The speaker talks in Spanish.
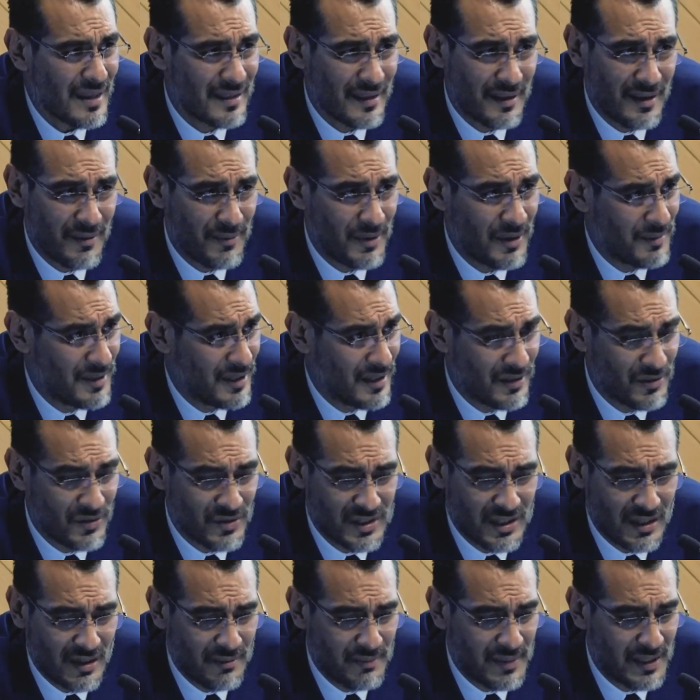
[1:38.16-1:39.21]
de la
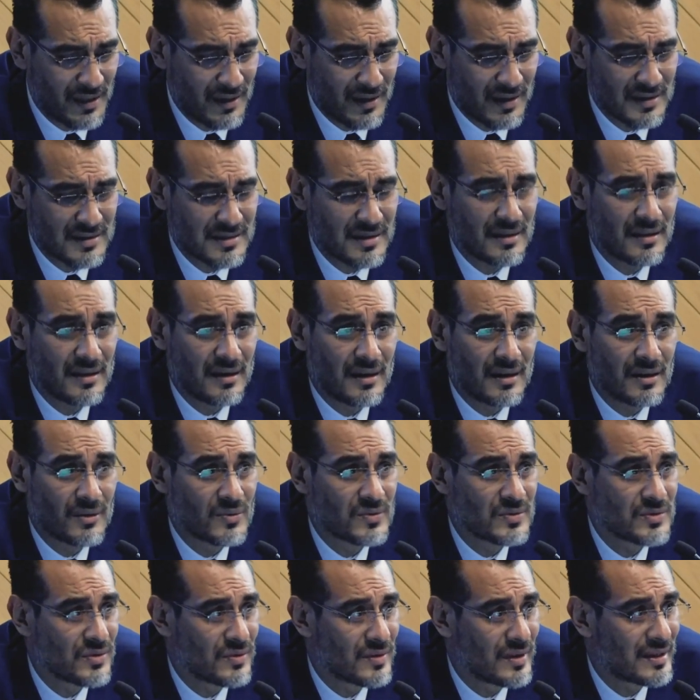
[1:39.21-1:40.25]
noche a la mañana se da el
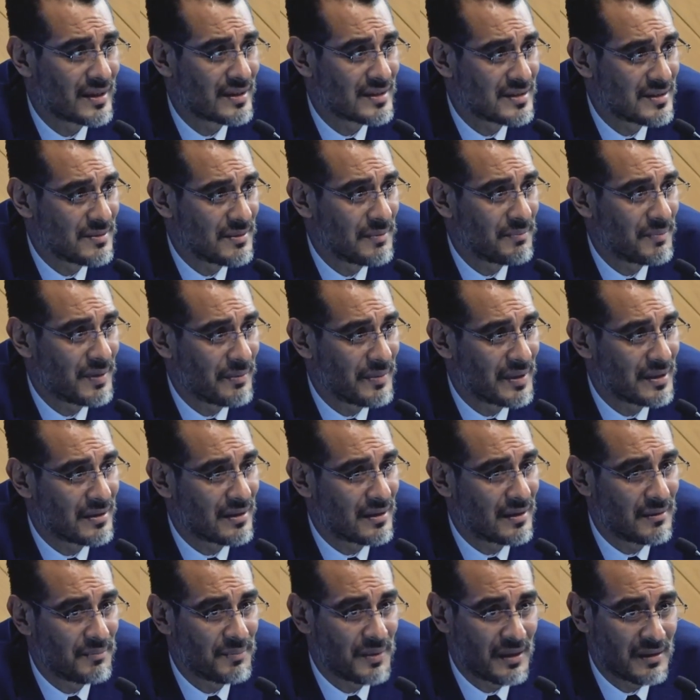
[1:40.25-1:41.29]
anuncio de que se iba a
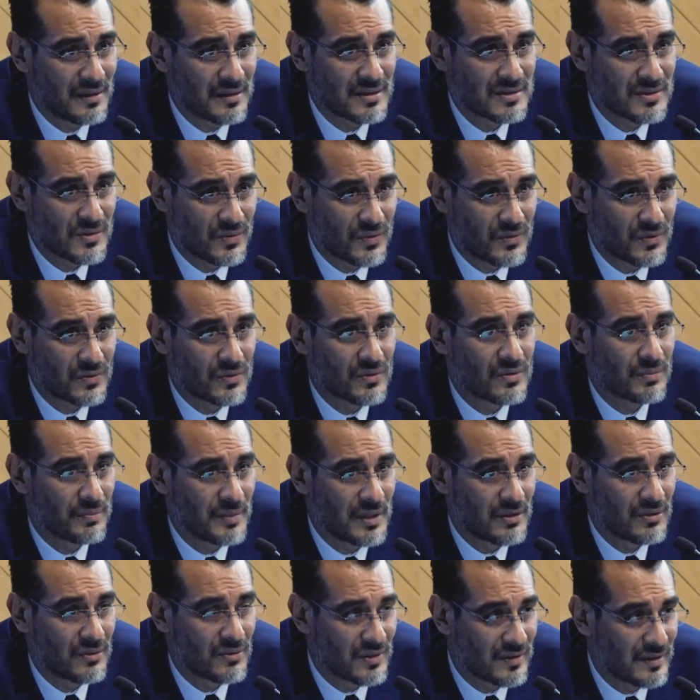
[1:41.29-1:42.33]
implementar el plan de estudios
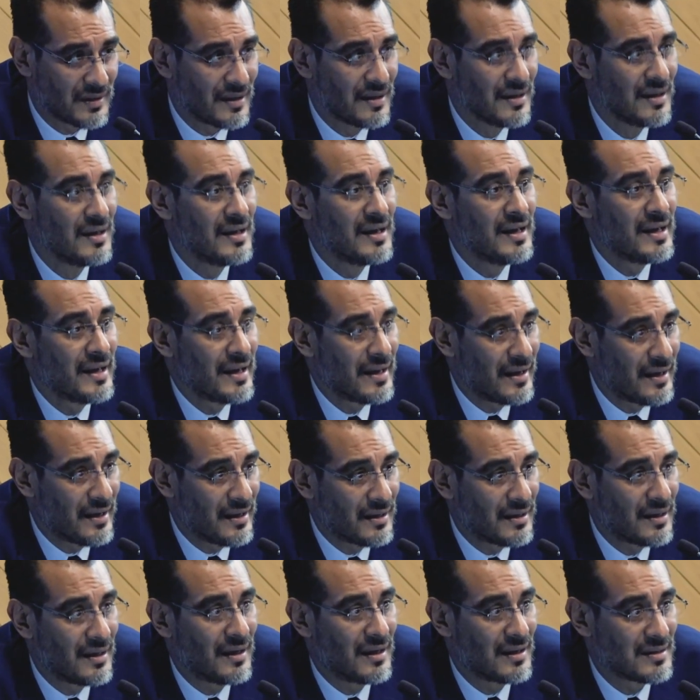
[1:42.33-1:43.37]
2012
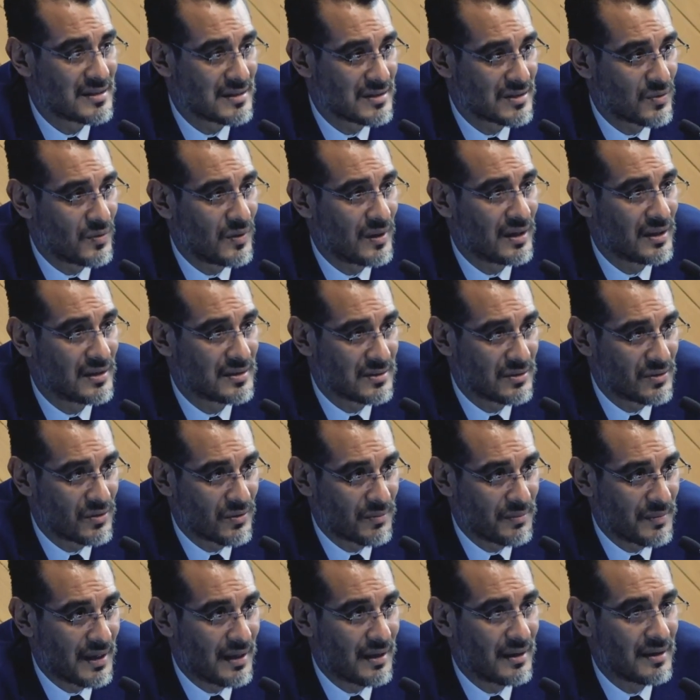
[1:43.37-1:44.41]
en las escuelas
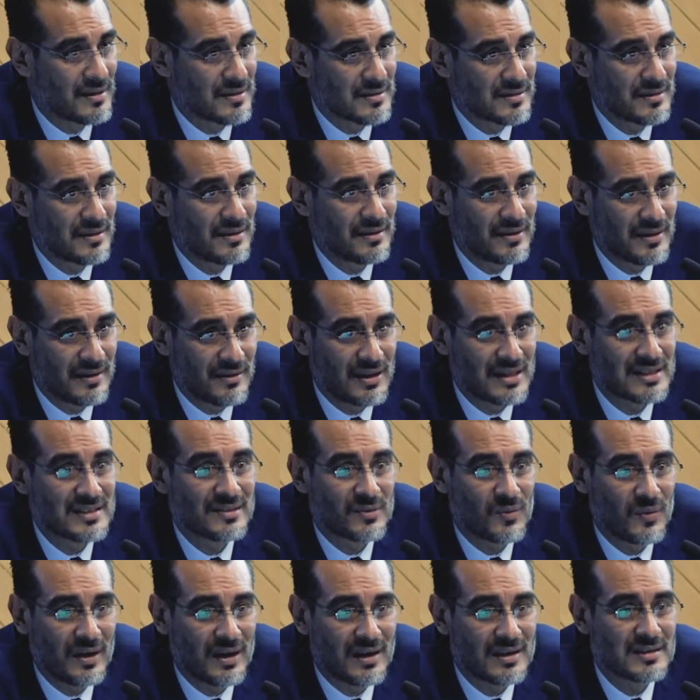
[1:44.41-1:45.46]
normales, en las
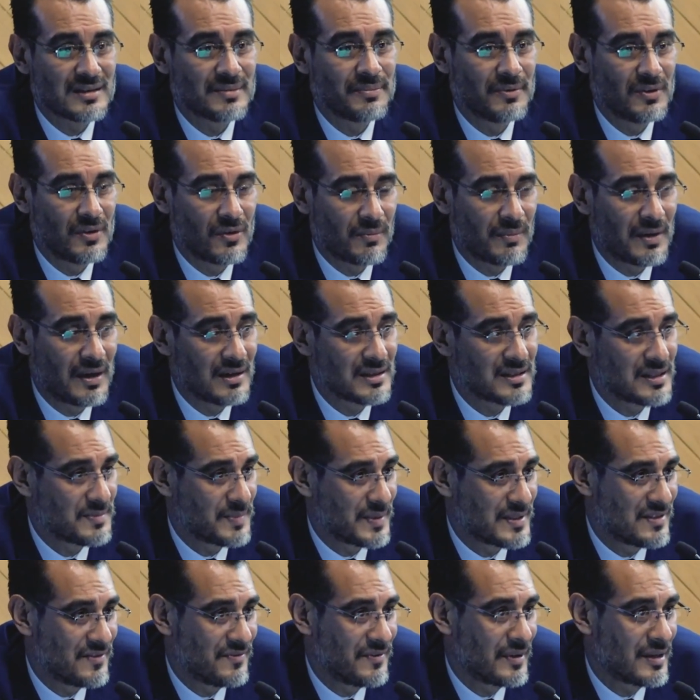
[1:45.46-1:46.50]
escuelas normales
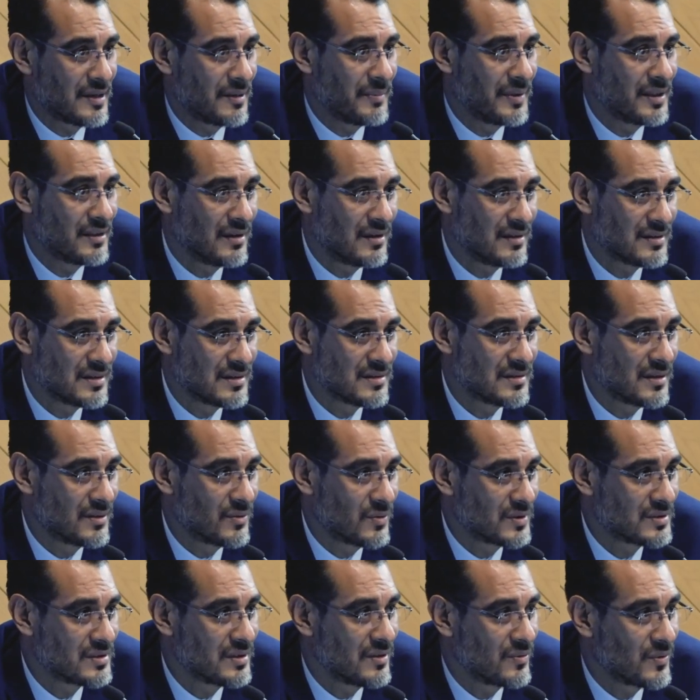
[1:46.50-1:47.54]
específicamente
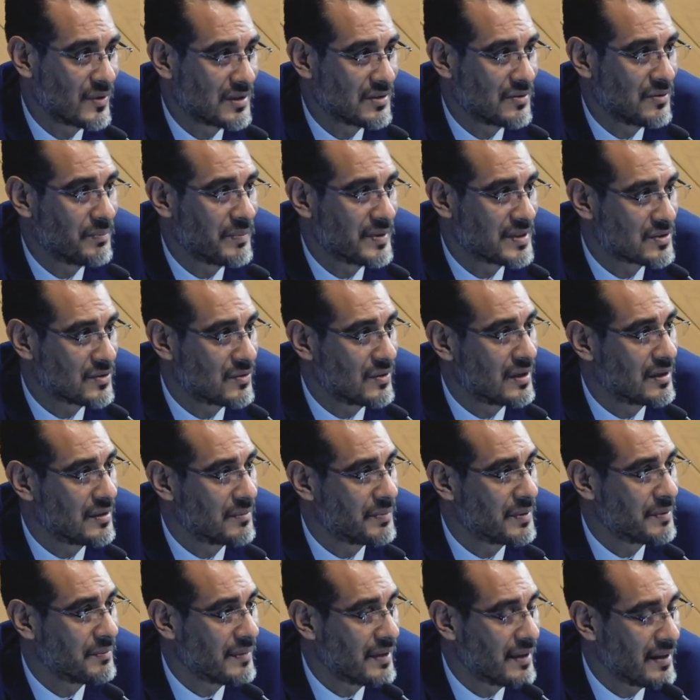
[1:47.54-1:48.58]
licenciaturas en educación preescolar y
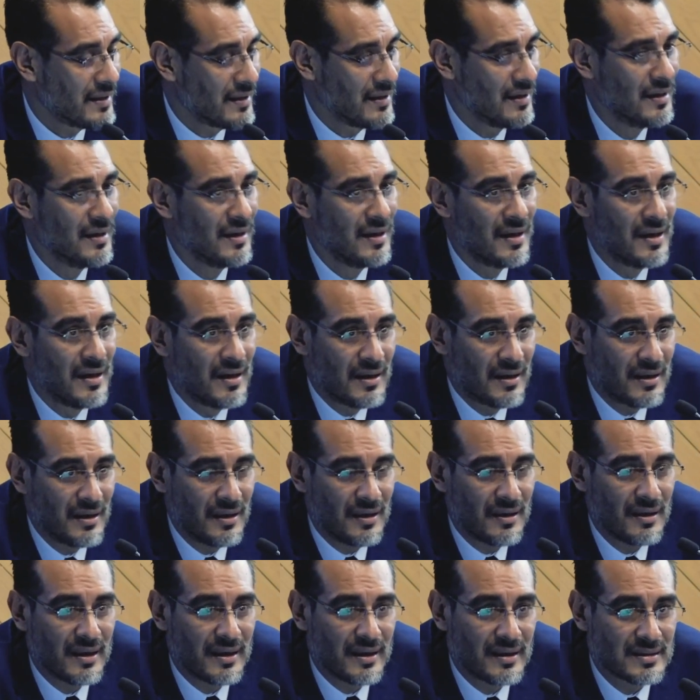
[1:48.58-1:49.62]
primaria
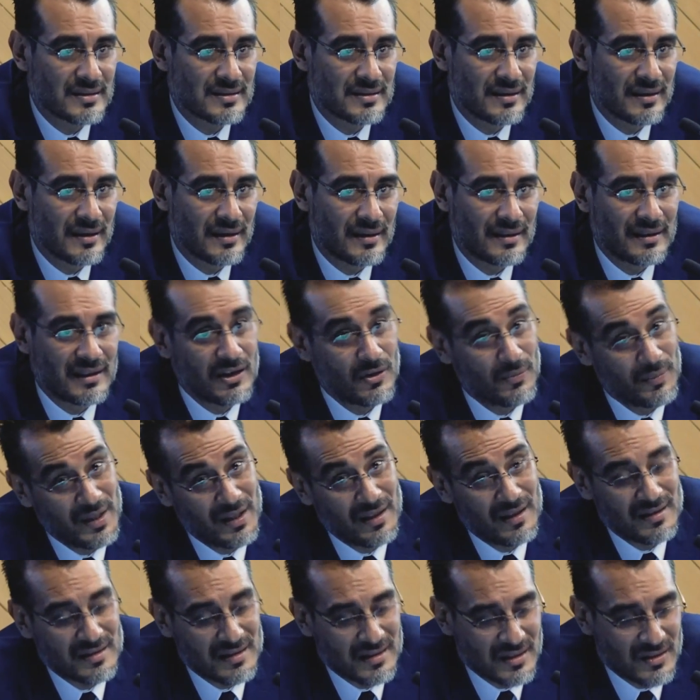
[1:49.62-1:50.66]
y este,
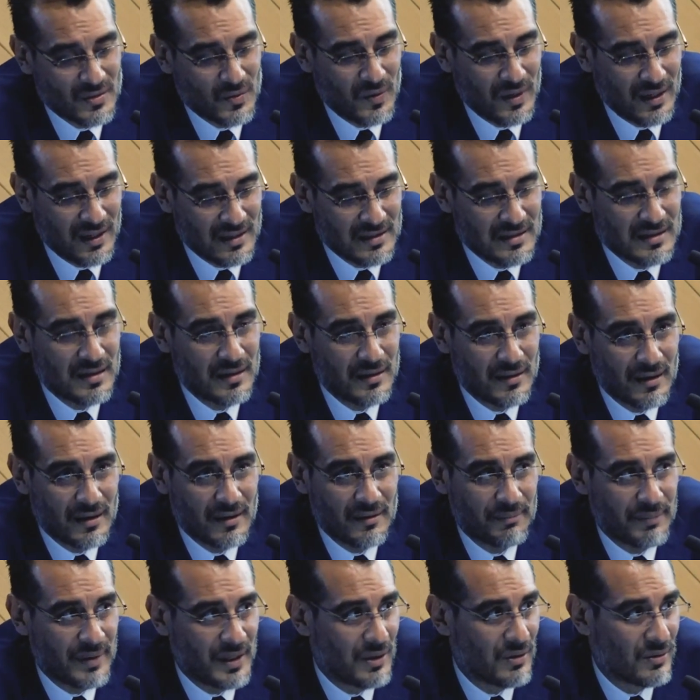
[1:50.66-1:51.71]
denominadas escuelas
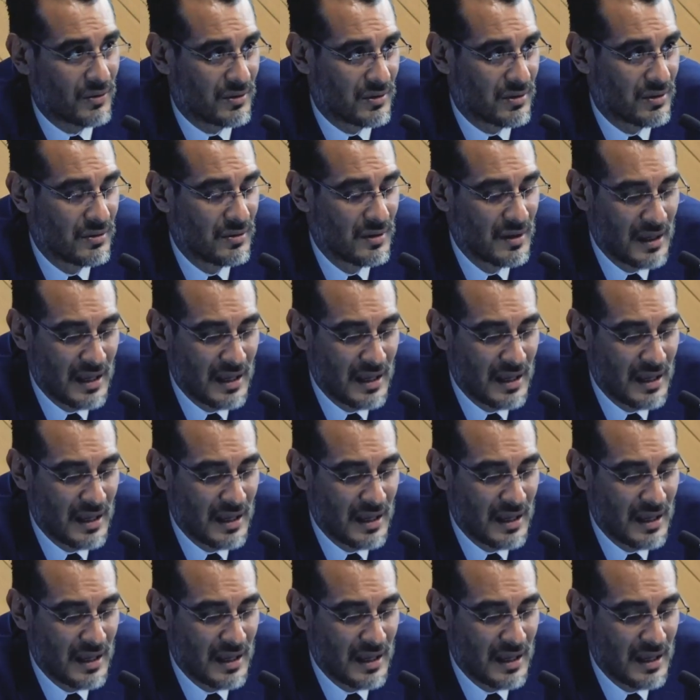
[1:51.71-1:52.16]
eh, piloto.